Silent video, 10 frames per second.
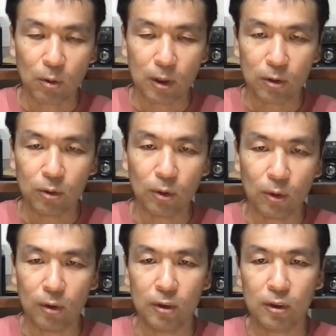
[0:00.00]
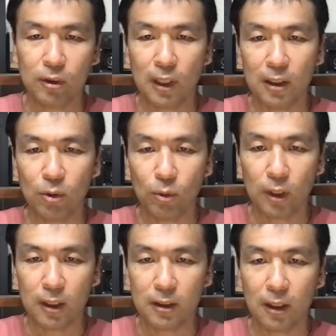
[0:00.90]
これはちょっと少ない想
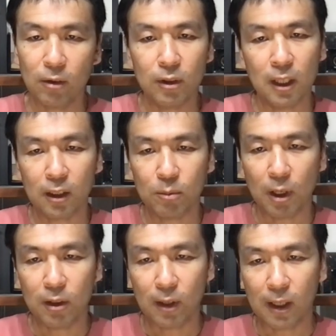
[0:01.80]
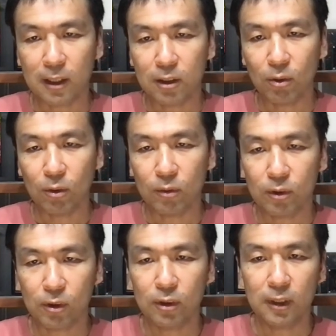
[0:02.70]
定ですけど200万円の赤字を
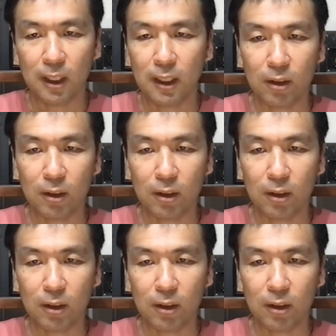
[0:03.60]
作っていた